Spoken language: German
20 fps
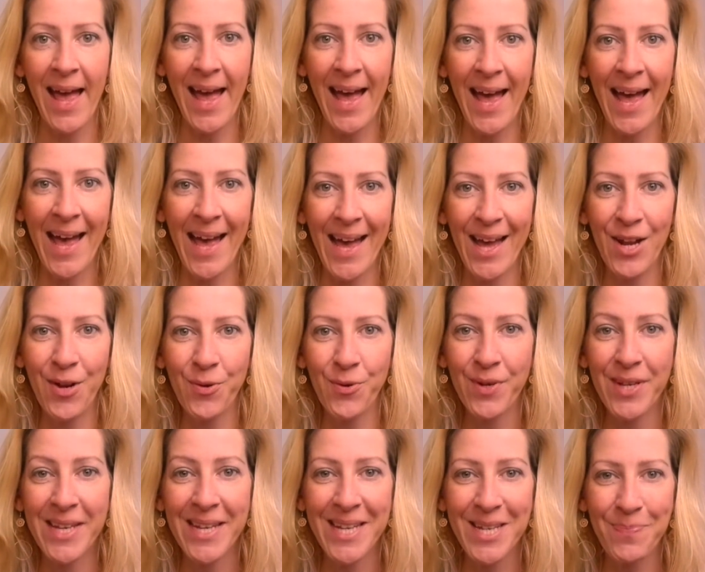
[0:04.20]

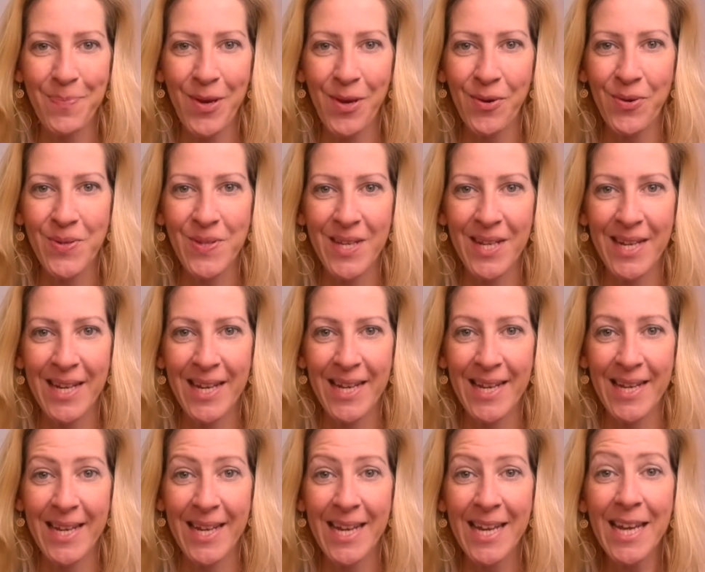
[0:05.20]
Hallo, ich begrüße
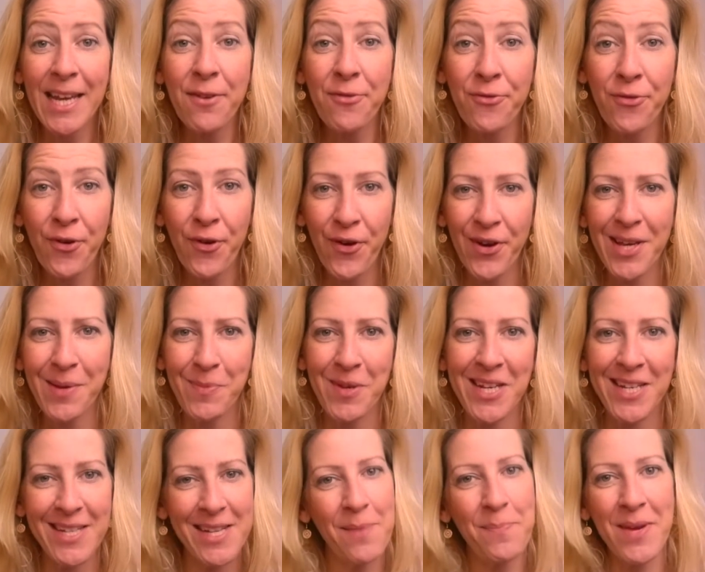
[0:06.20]
dich. Ich freue
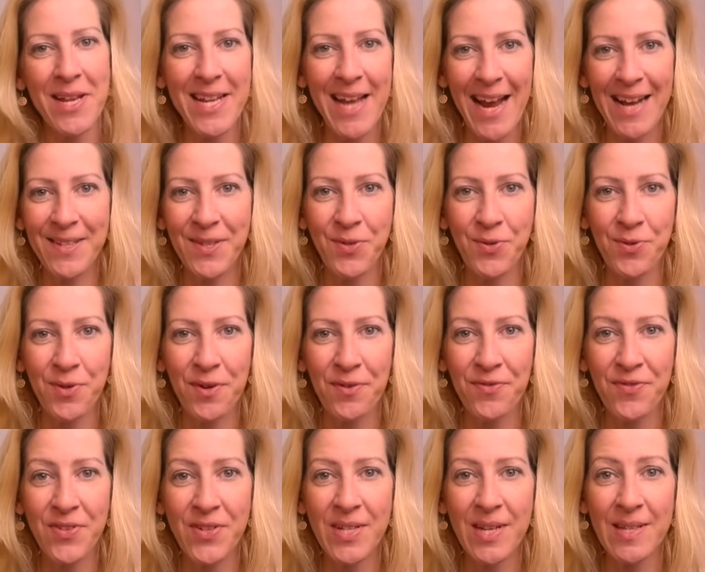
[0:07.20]
mich, dir mitteilen zu
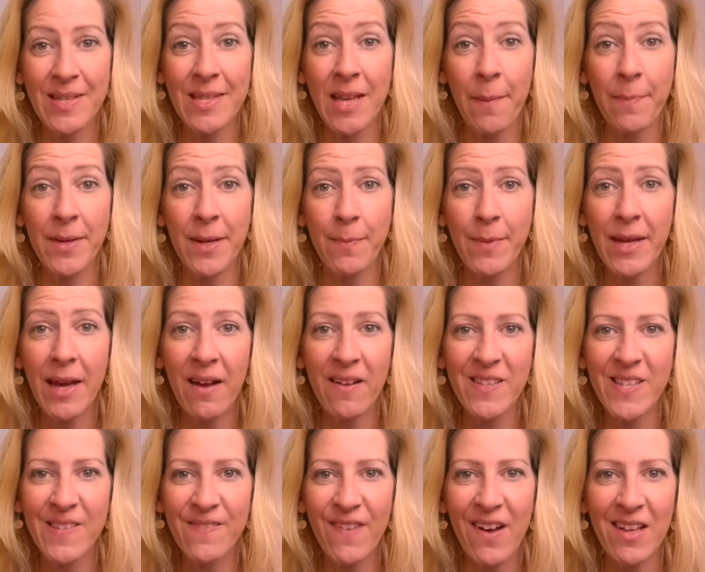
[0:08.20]
dürfen, dass ab dem
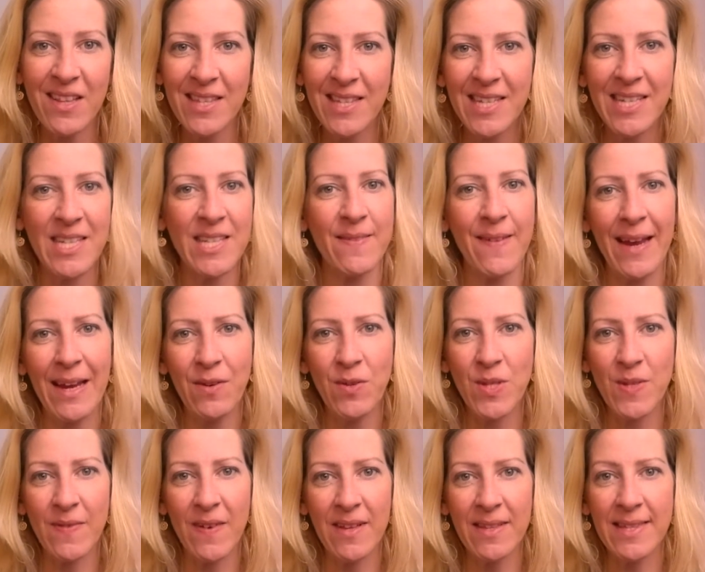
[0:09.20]
Jahr
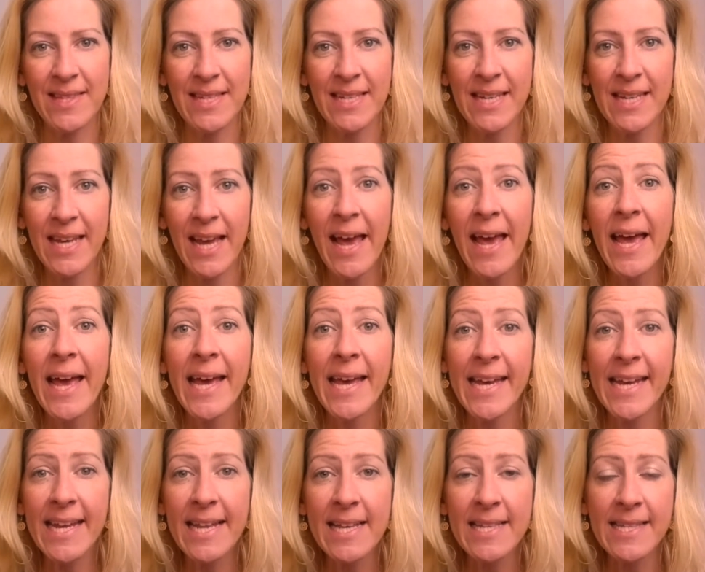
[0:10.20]
2022
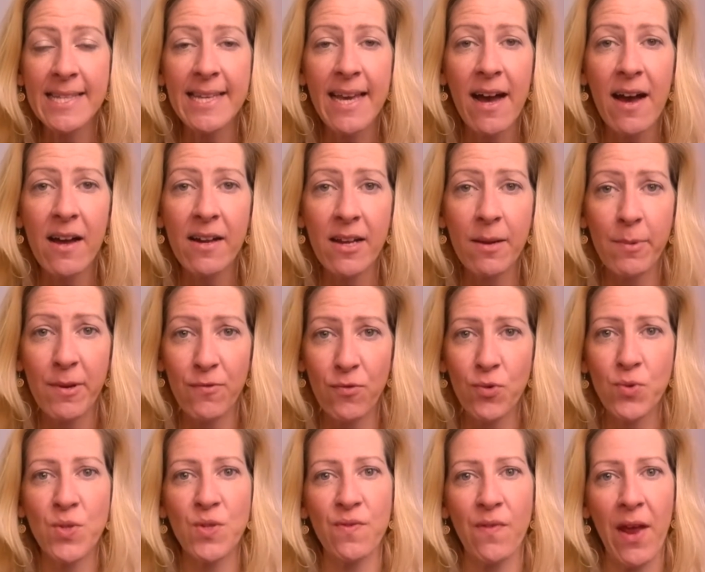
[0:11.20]
ich das Jahr der
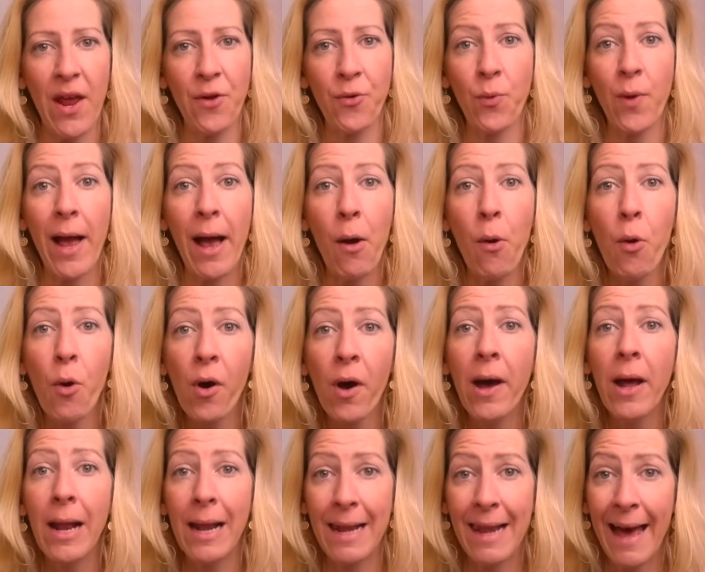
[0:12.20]
Bewusstwerdung auch
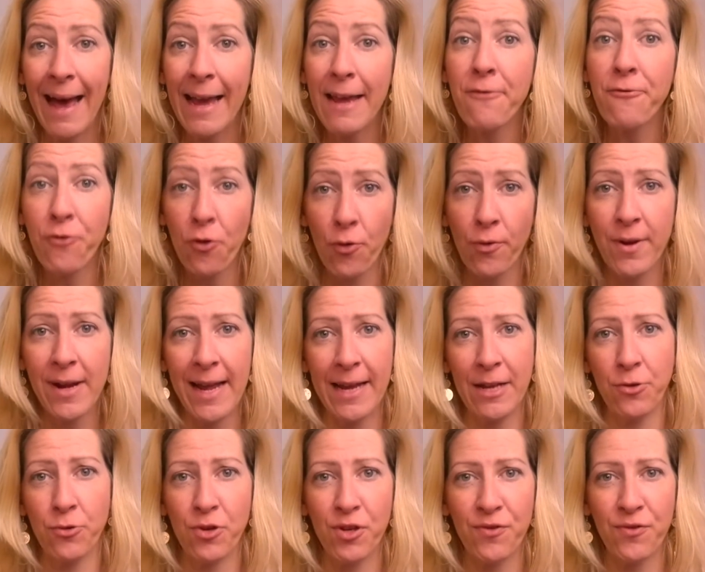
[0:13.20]
live
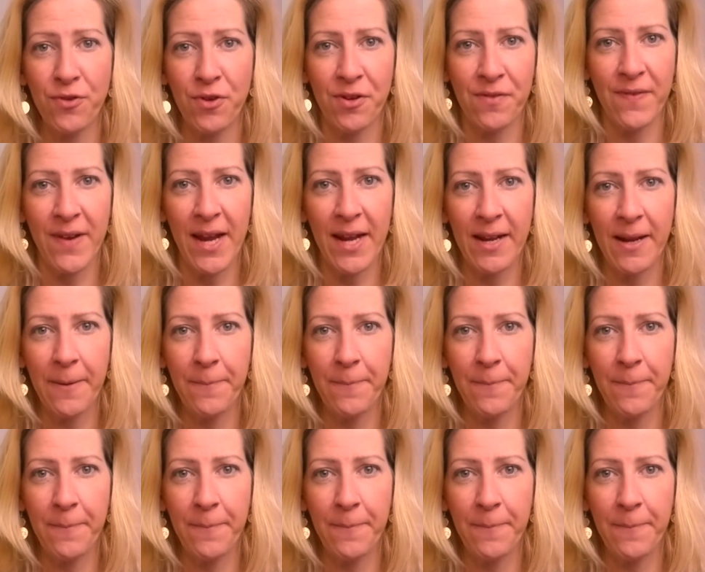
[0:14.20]
online durchführen werde.